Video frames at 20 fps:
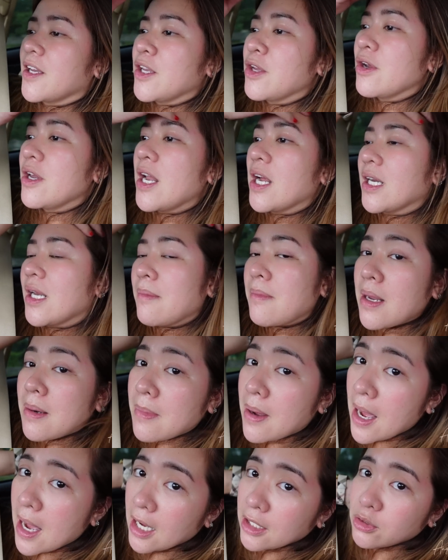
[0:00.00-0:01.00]
Yun lang naman
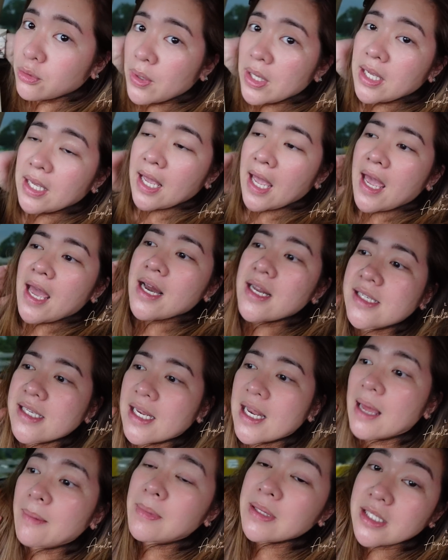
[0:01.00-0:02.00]
mga katwinkel,
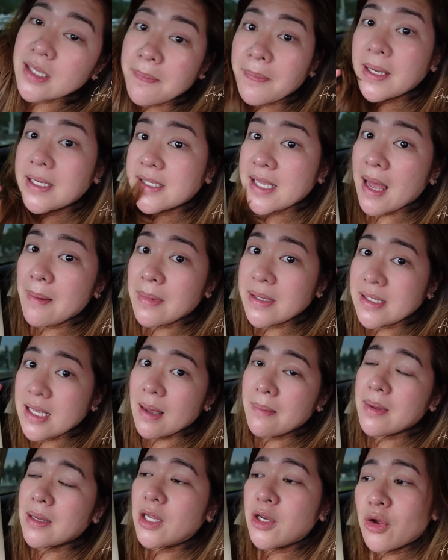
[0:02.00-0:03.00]
salamat sa pagsama
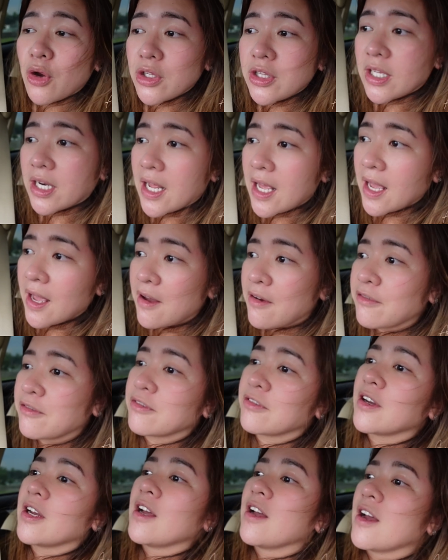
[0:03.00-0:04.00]
sa amin ni Non Rev.
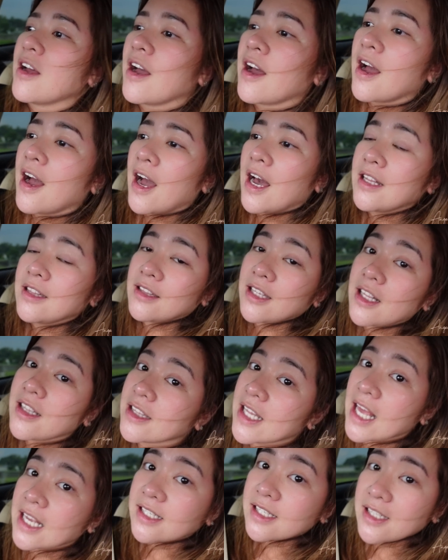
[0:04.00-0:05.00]
Until
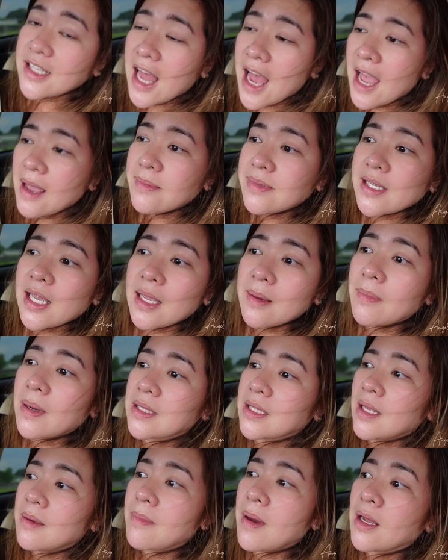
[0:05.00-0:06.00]
next time, sa iba't
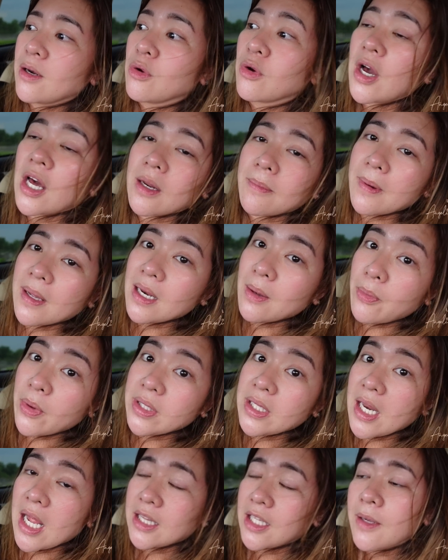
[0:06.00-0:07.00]
ibang lugar pa na
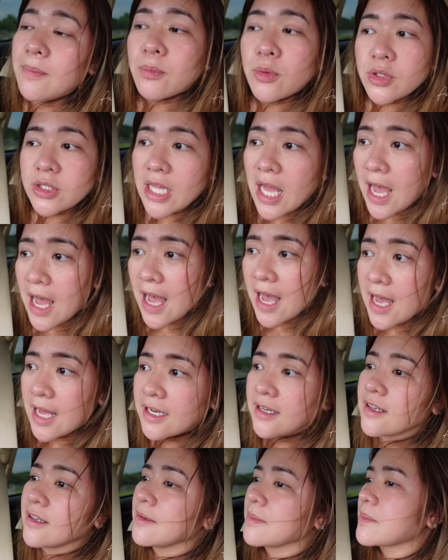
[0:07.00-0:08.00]
pwede natin puntahan
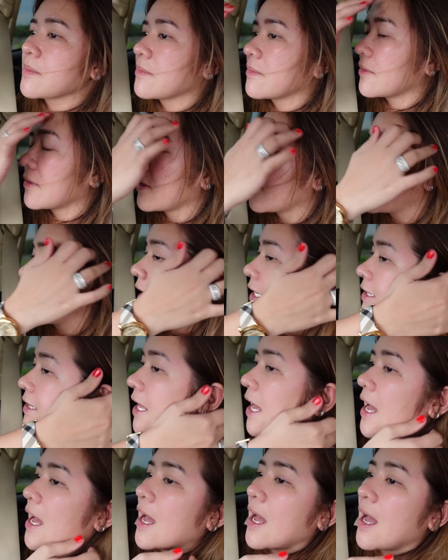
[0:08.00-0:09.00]
at
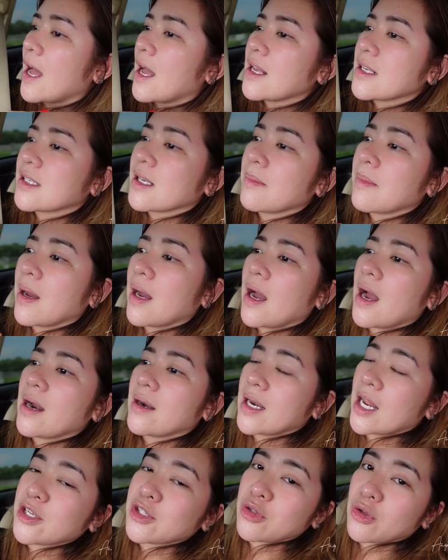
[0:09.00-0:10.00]
uh, sa mga
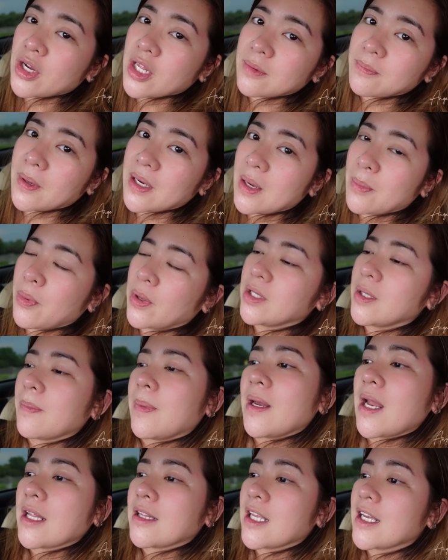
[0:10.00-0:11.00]
restaurant pa na pwede
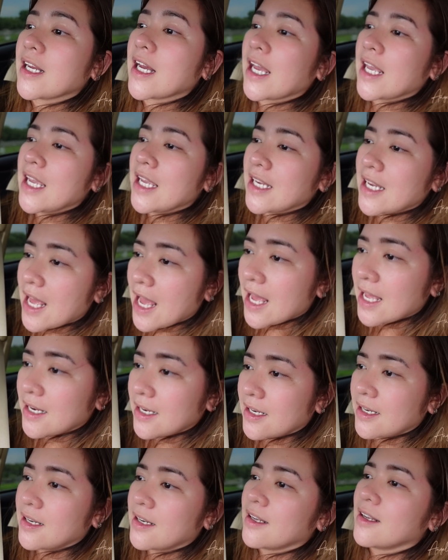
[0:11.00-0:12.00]
pa natin
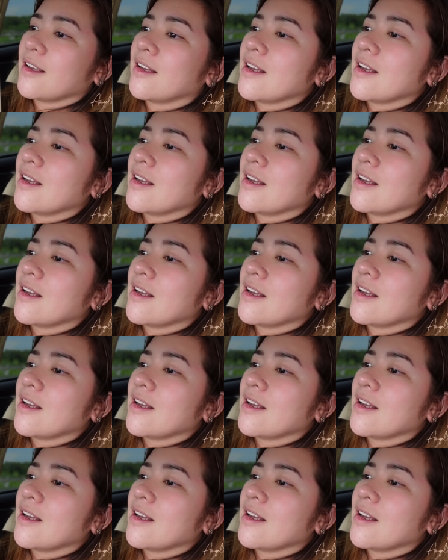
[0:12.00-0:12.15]
kainan